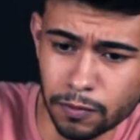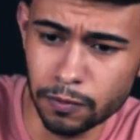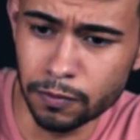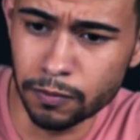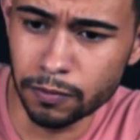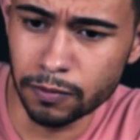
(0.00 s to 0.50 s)

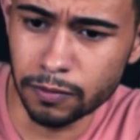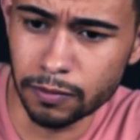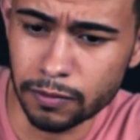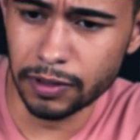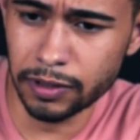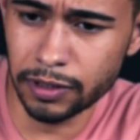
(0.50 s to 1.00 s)
1
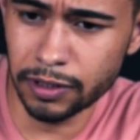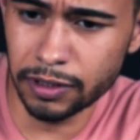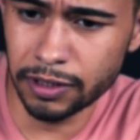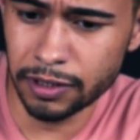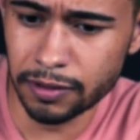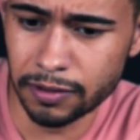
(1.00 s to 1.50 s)

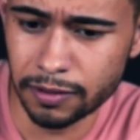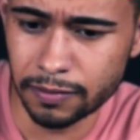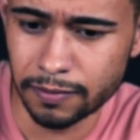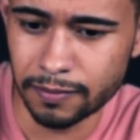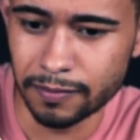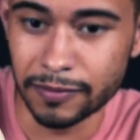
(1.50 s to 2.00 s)
e
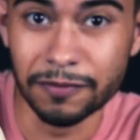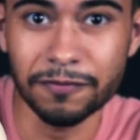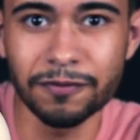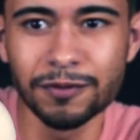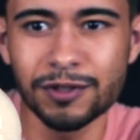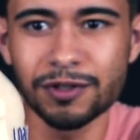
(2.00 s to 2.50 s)

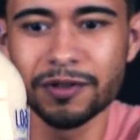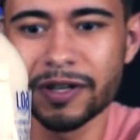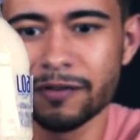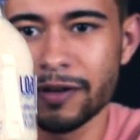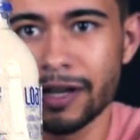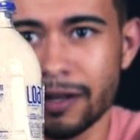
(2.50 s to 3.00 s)
funciona,
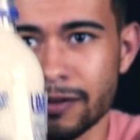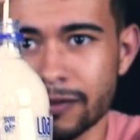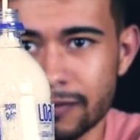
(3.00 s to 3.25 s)
velho.